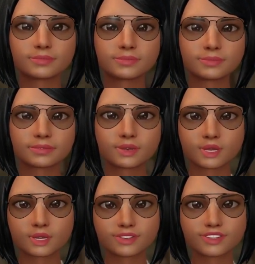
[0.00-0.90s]
La
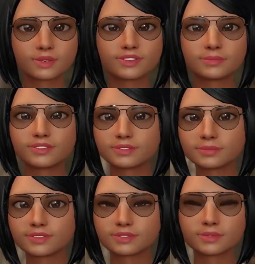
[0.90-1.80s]
reunión de la Junta
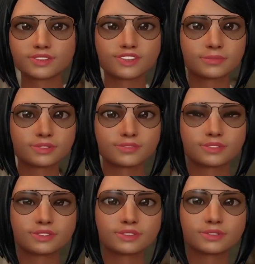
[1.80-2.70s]
transmitida por
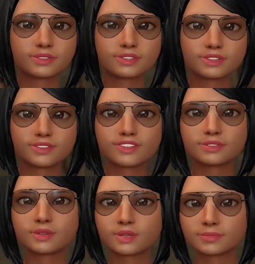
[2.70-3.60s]
streaming de la semana
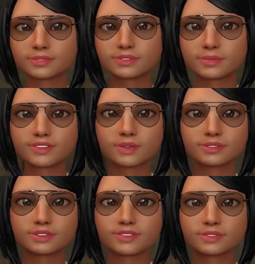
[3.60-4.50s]
pasada estaba
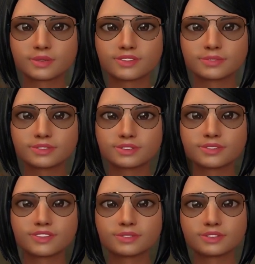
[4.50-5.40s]
presionando por un
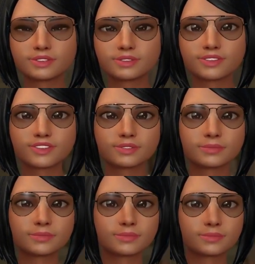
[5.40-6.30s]
asiento en la mesa
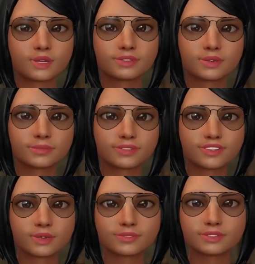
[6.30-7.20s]
para que el
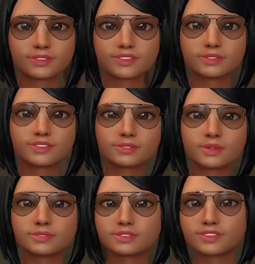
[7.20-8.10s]
presidente del
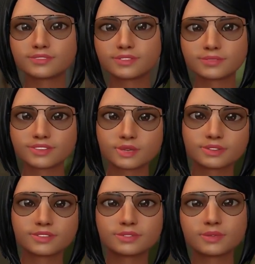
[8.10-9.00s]
sindicato se incluyera
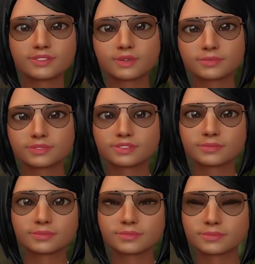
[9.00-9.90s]
en los estatutos,
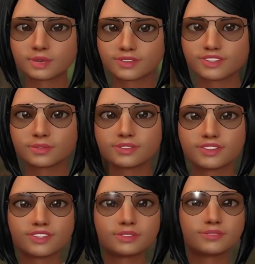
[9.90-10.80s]
cuando la
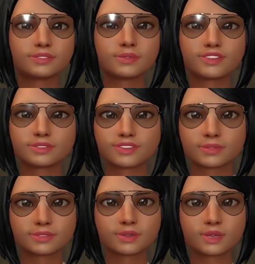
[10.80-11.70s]
presencia del jefe de
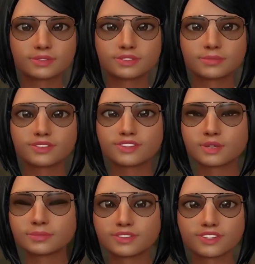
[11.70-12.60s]
bomberos ni
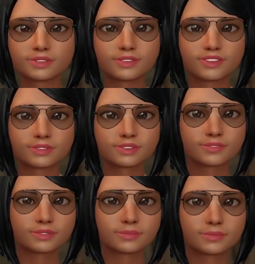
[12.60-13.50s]
siquiera estaba
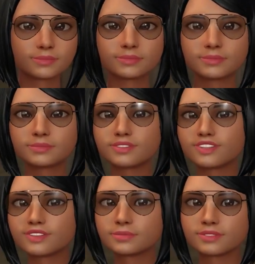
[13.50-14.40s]
allí.
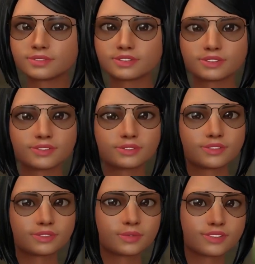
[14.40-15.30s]
Parece que esa
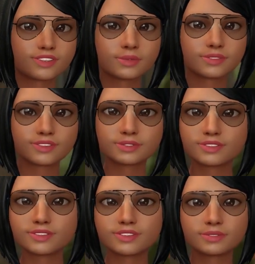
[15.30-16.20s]
reunión fue
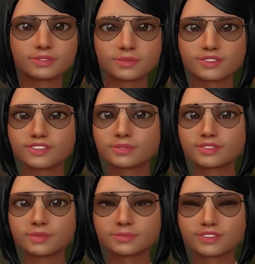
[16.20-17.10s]
suficiente para empujar al
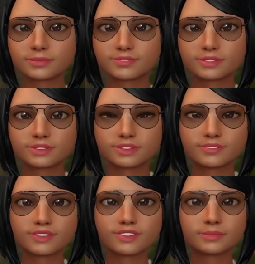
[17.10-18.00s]
jefe Patterson al
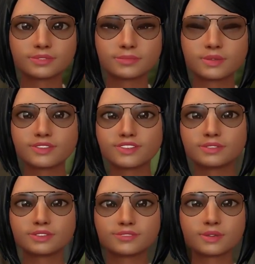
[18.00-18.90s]
límite cuando
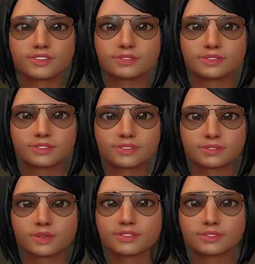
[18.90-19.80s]
renunció la semana
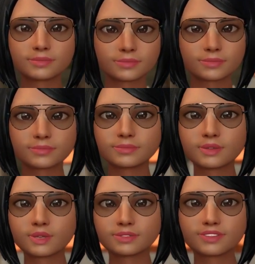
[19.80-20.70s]
pasada,
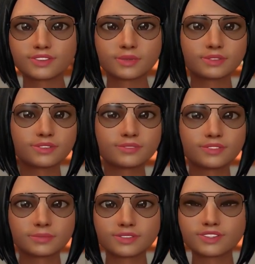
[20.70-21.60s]
dando un aviso
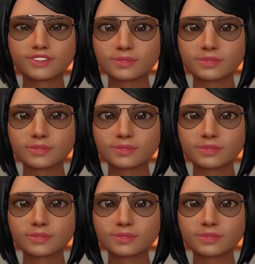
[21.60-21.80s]
de 30